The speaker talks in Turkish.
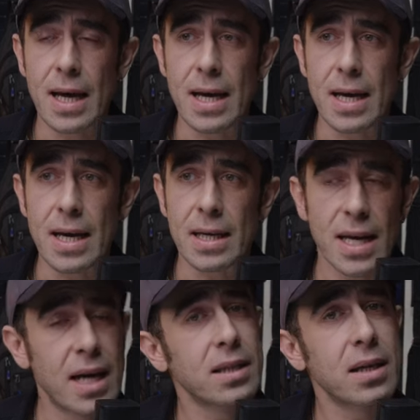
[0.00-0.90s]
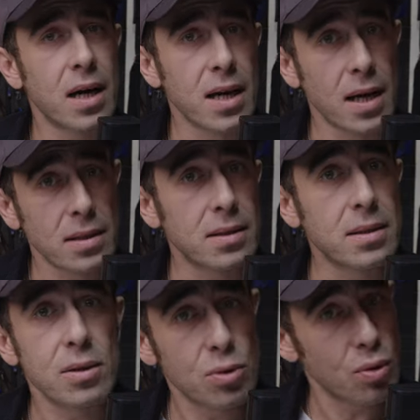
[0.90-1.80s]
e, kendi
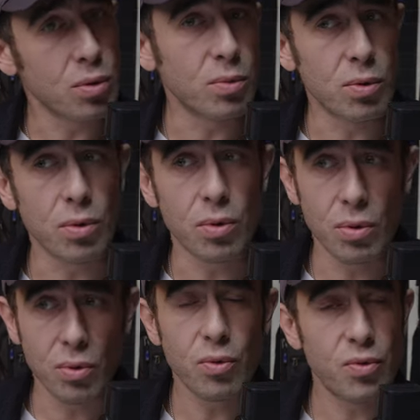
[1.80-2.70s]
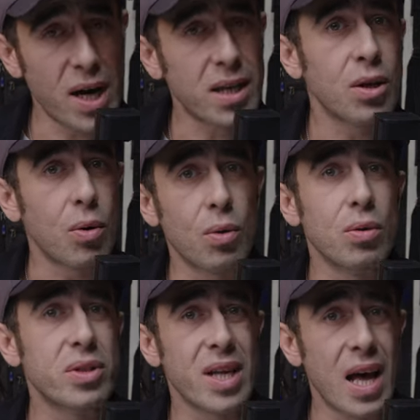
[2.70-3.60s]
hayatının sorumluluğunu ufak da
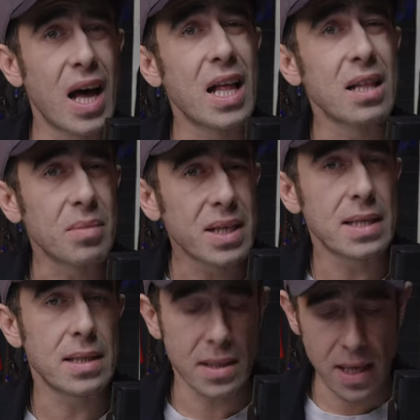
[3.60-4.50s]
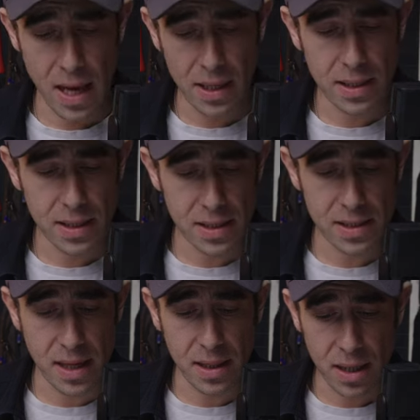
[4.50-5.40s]
olsa almak isteyen
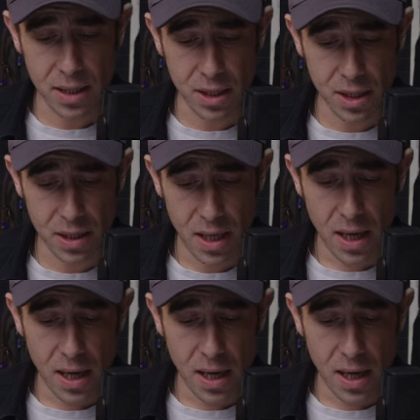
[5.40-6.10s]
insanlar için